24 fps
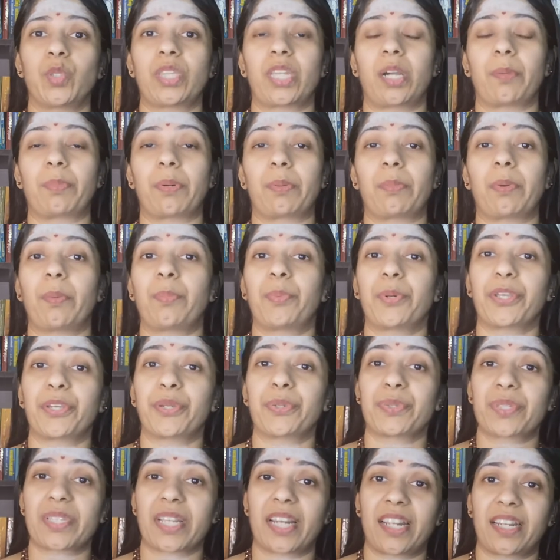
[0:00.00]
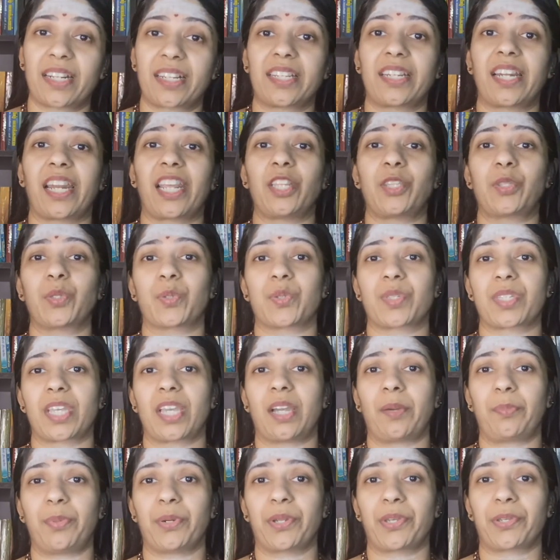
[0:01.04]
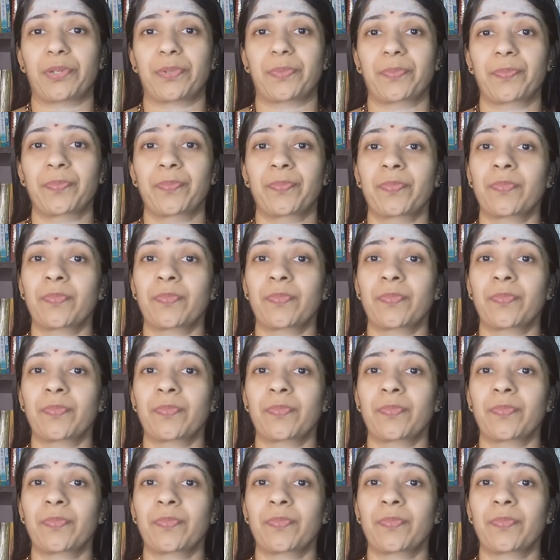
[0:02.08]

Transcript: ஊத்தாப்பமாக பிடிக்கும் சிலருக்கு நெய் தோசையாக பிடிக்கும்